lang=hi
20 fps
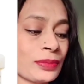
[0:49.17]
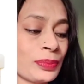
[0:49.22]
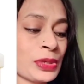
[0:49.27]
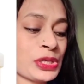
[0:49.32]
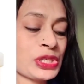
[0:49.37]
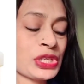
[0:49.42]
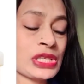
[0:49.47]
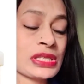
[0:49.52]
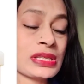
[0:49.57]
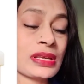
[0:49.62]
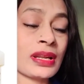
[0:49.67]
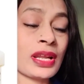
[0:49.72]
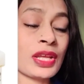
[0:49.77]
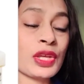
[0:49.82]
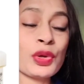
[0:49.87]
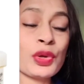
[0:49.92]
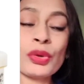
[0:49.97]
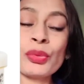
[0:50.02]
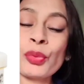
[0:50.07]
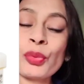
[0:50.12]
परचेज़ करा
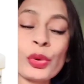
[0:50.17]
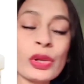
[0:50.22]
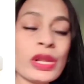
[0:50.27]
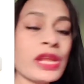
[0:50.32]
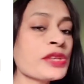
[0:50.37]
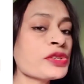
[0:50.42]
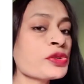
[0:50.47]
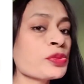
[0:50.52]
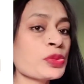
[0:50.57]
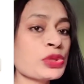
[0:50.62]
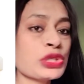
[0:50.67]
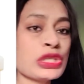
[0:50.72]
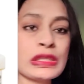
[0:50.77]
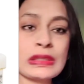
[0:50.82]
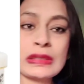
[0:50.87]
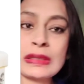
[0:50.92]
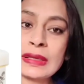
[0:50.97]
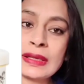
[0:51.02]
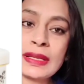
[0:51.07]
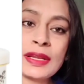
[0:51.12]
क्योंकि वो रेंज मुझे
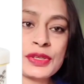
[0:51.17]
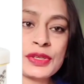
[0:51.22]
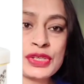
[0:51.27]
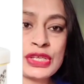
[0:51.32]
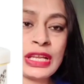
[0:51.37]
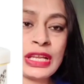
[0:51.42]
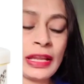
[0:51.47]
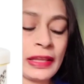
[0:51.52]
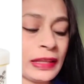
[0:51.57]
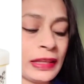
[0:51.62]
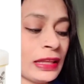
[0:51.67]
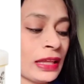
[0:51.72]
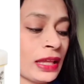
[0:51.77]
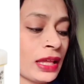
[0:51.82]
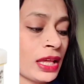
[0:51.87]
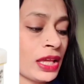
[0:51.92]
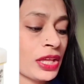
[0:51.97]
इतनी अच्छी लगी